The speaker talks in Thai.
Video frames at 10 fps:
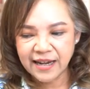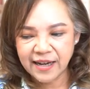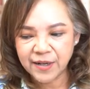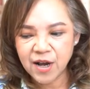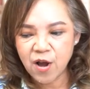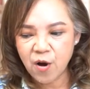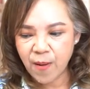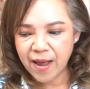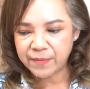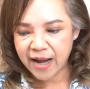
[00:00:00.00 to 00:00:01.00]
ในเรื่องของ
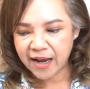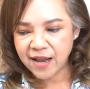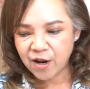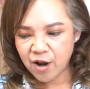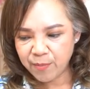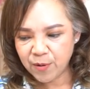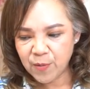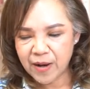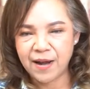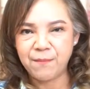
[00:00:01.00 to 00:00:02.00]
ความรักครอบค
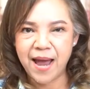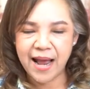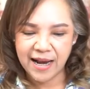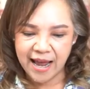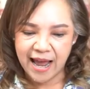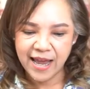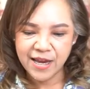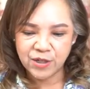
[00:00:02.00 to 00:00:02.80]
รัวกันบ้างค่ะ